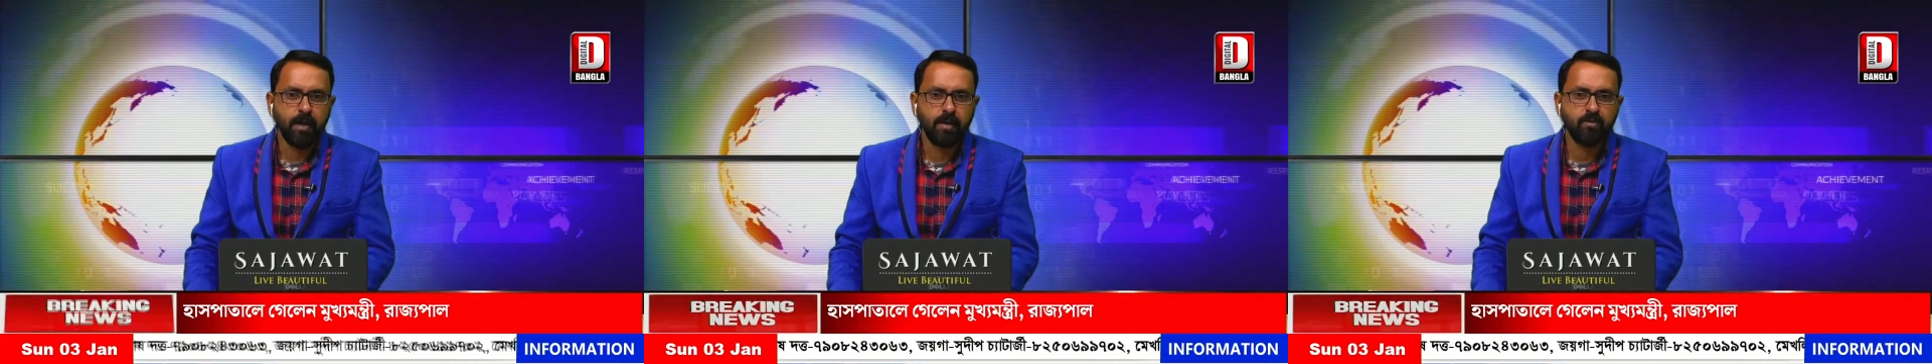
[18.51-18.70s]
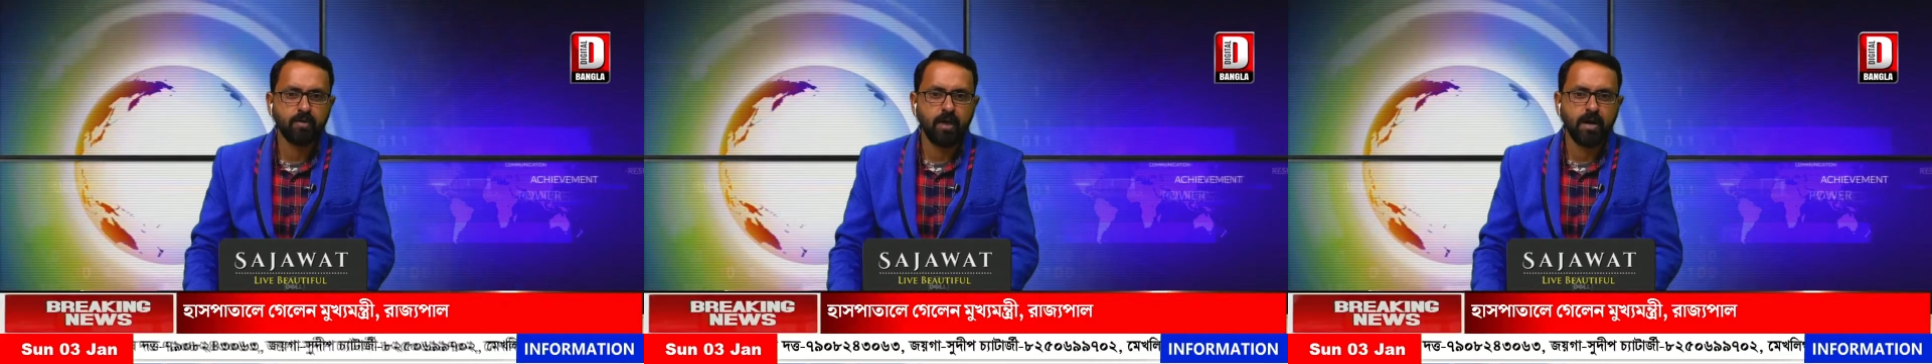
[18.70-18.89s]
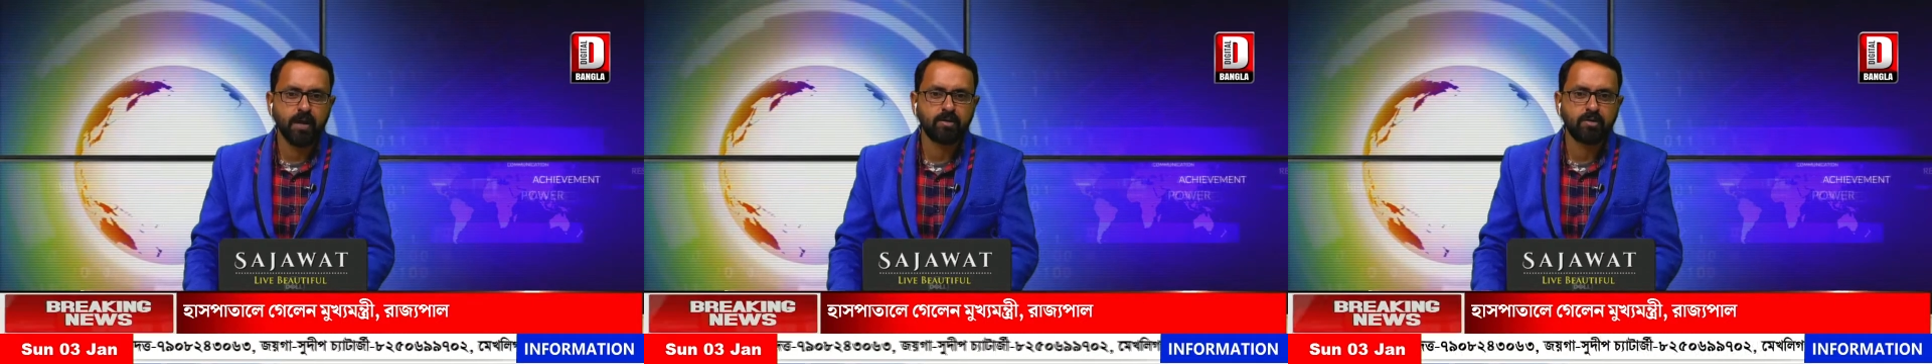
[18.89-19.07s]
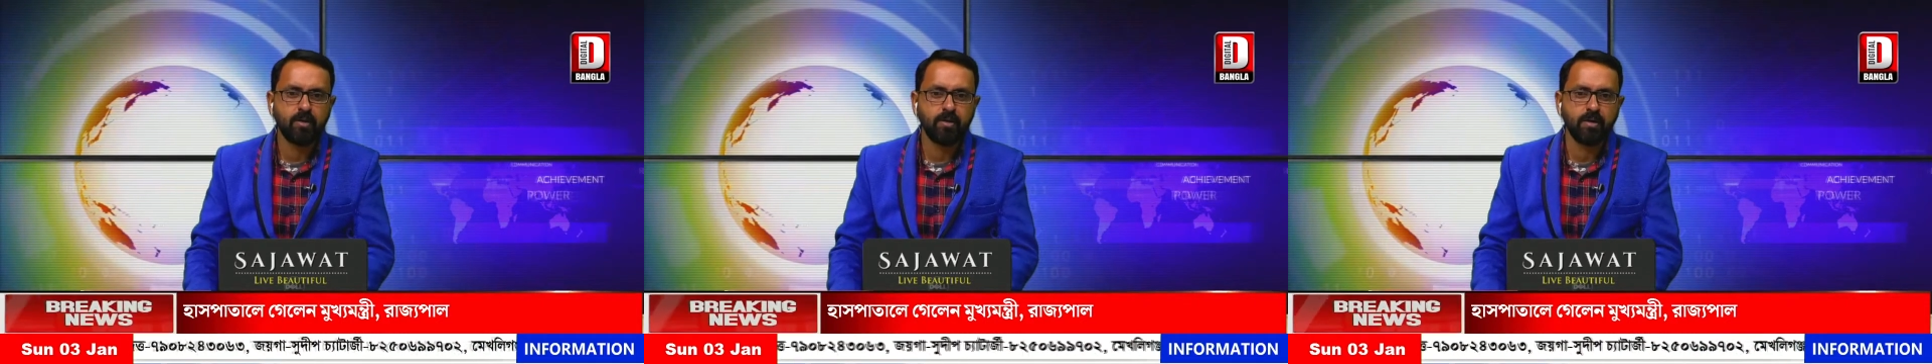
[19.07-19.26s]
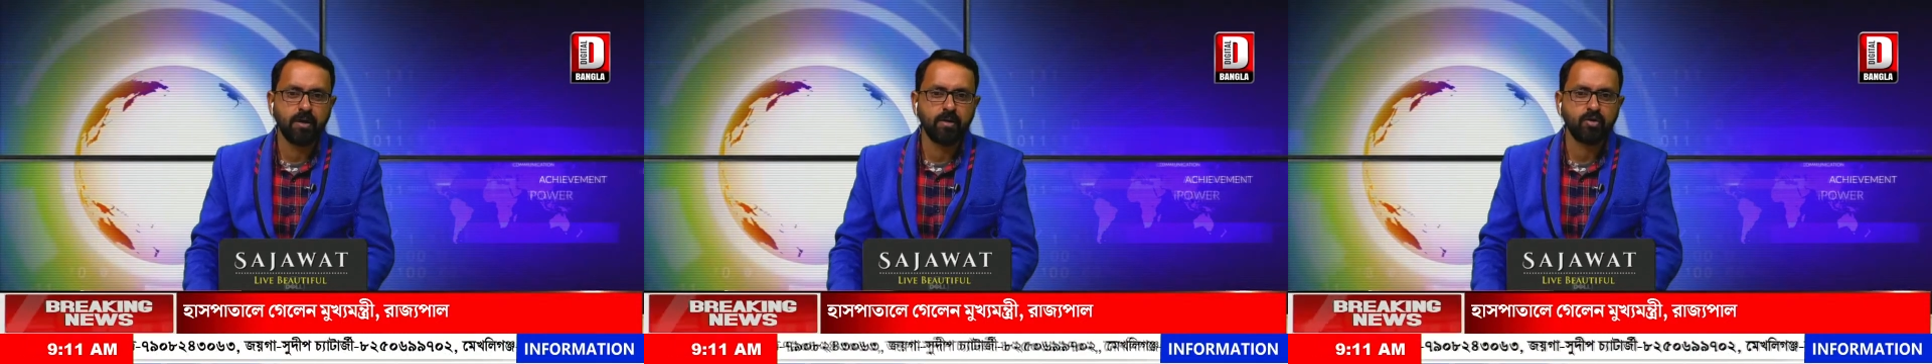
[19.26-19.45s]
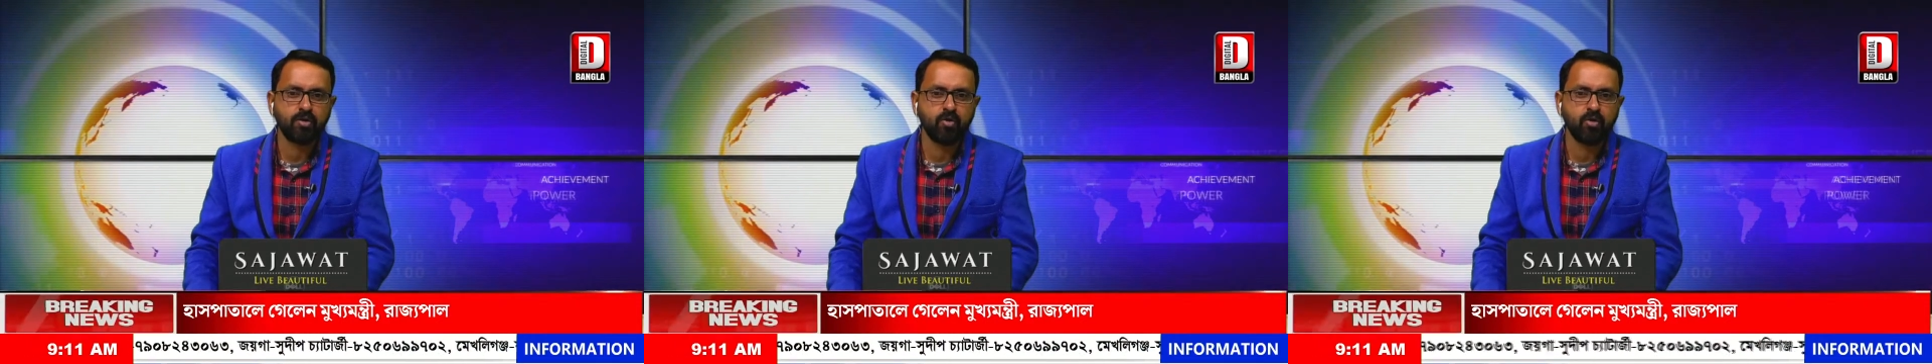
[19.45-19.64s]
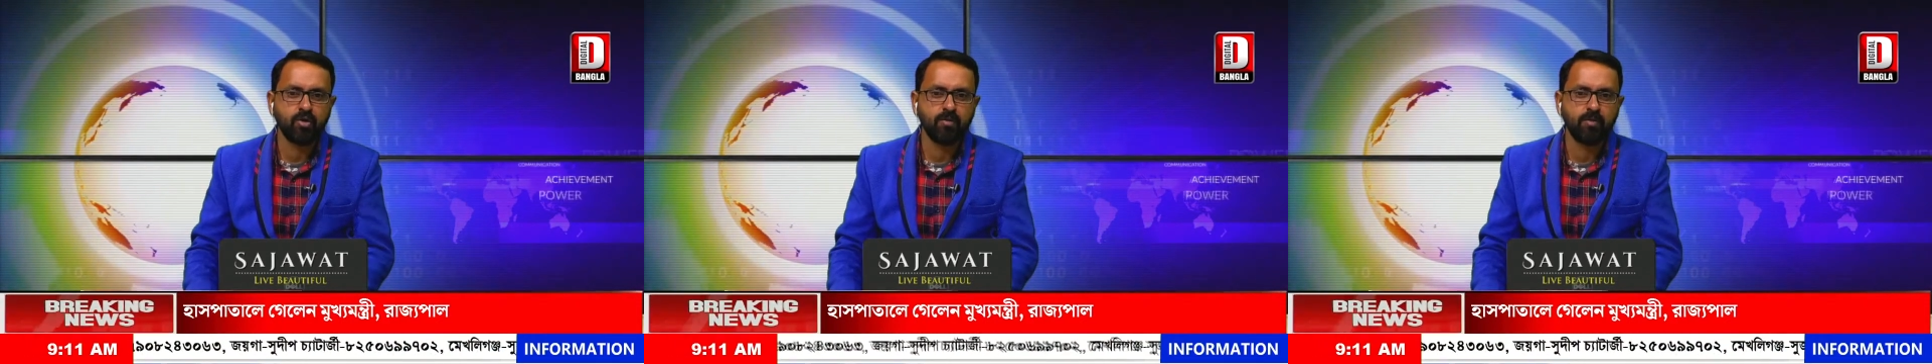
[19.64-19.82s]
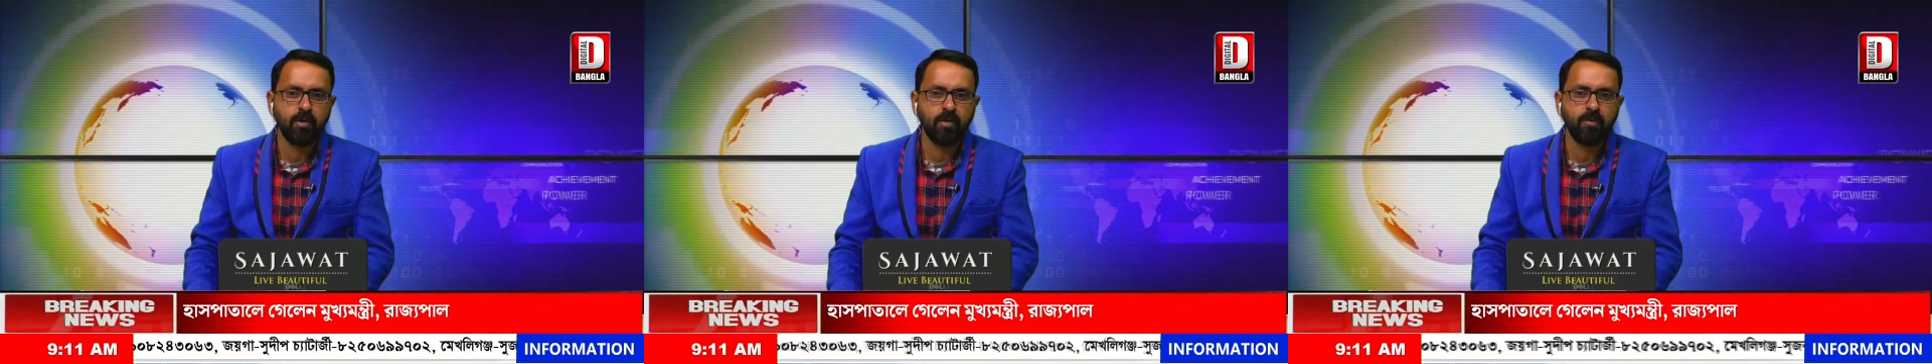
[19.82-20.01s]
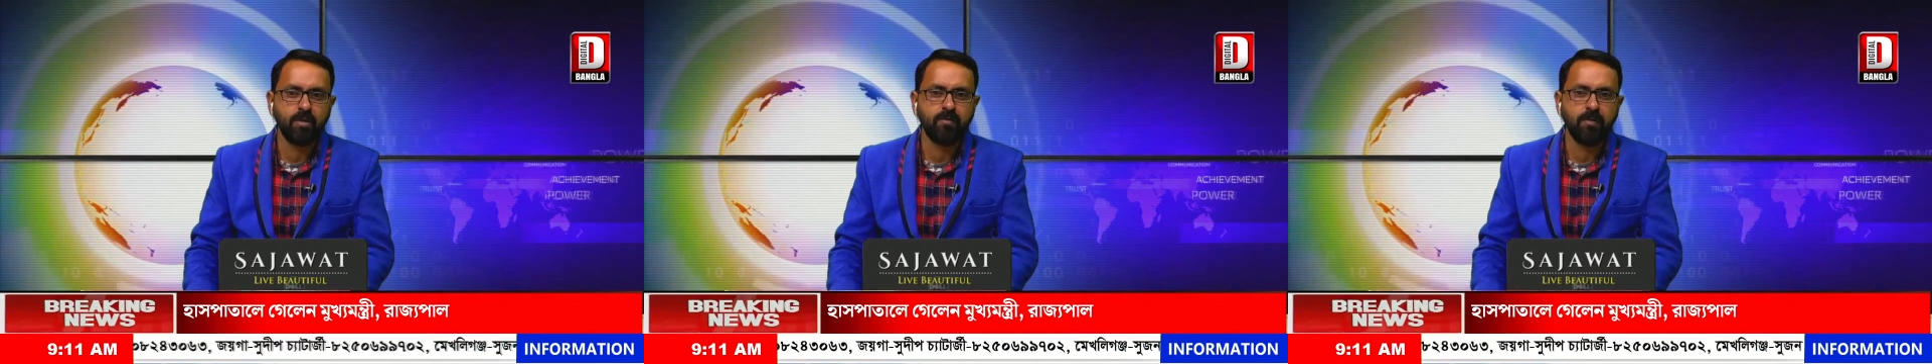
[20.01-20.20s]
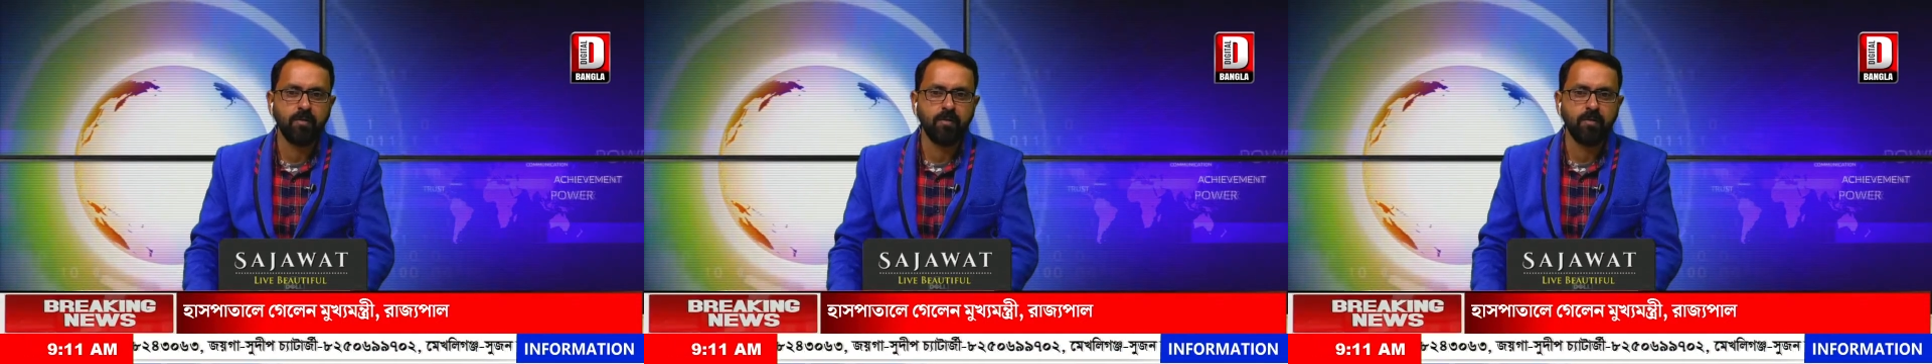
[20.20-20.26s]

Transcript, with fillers: বালুরঘাট শহরের সৌরভ গাঙ্গুলি